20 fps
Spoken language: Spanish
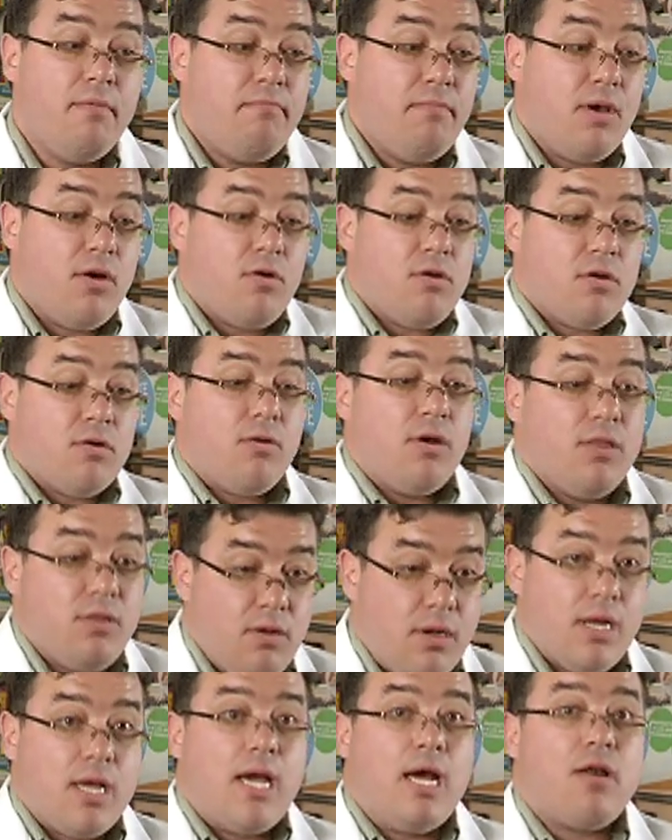mejor
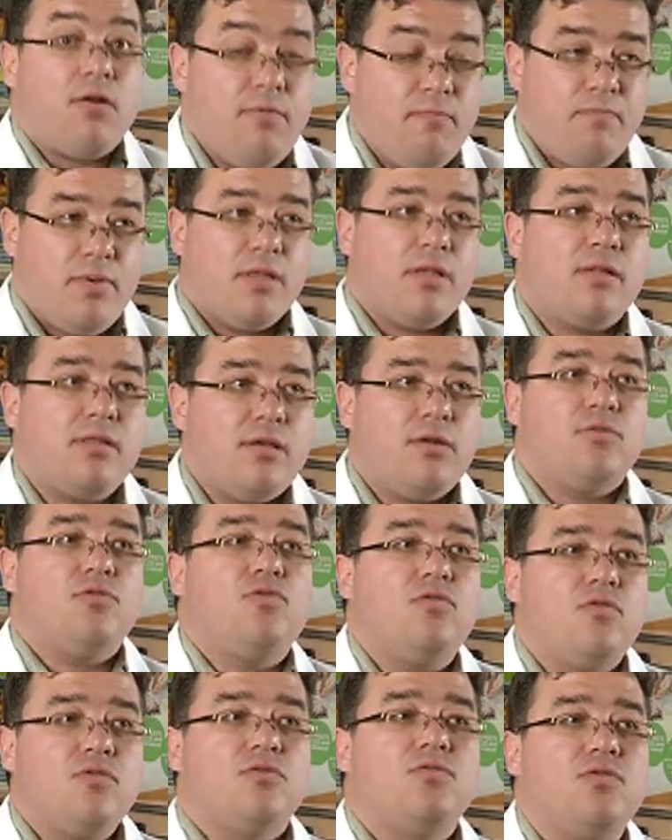cuando el carro empieza a hacer
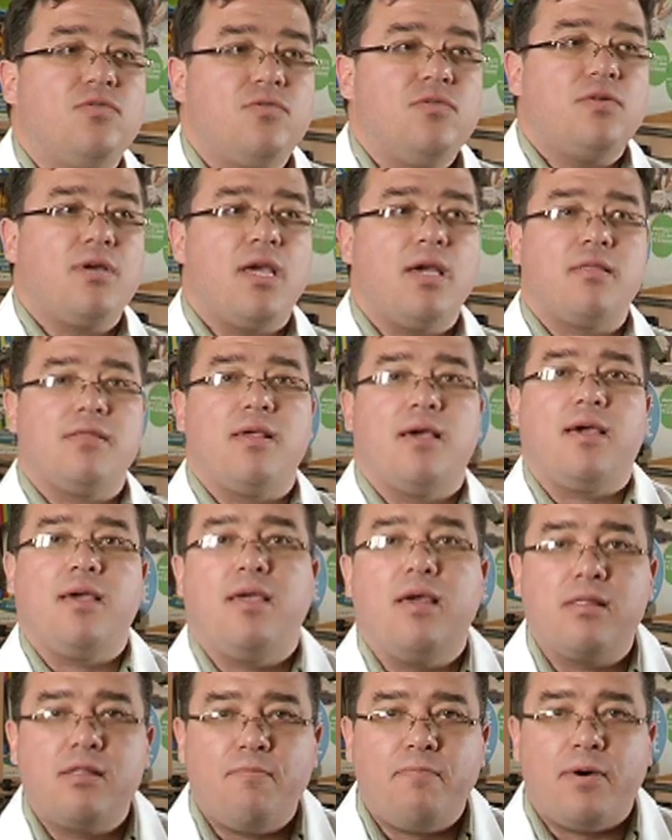chucu chucu que hasta
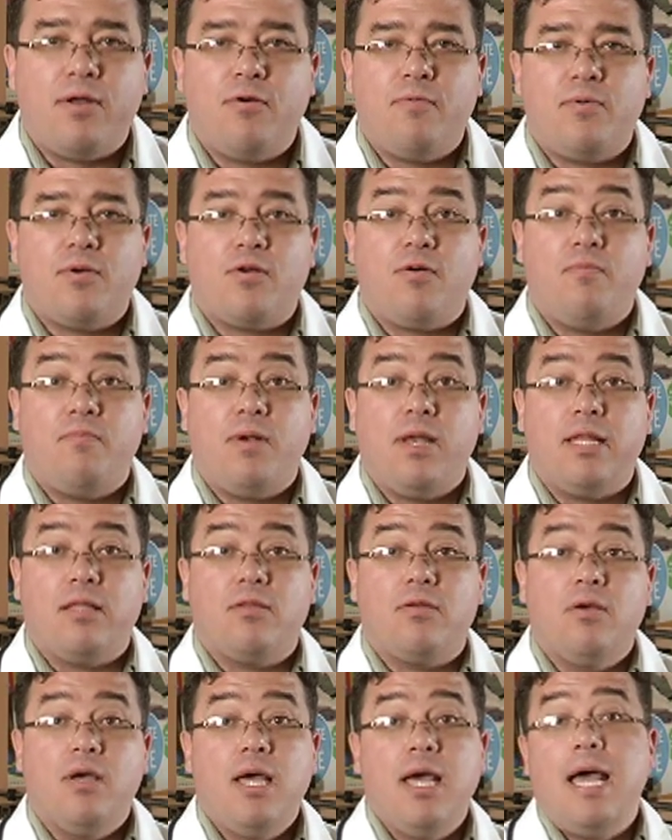que ya se paró por completo.